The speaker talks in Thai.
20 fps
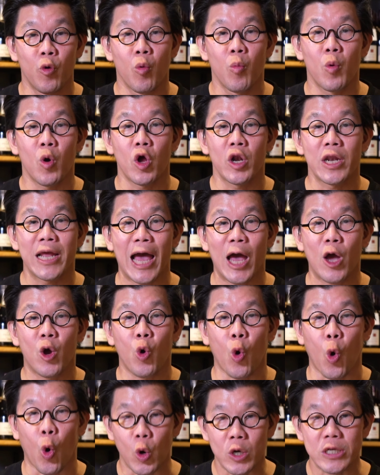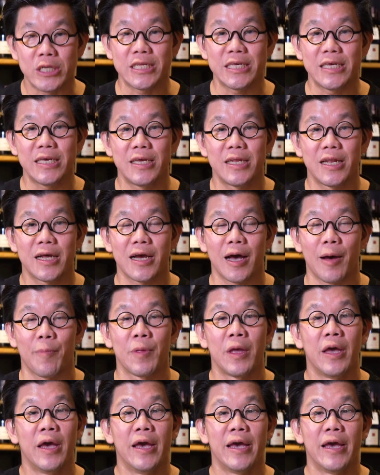ภูมิค่อนข้างคงที่นะครับ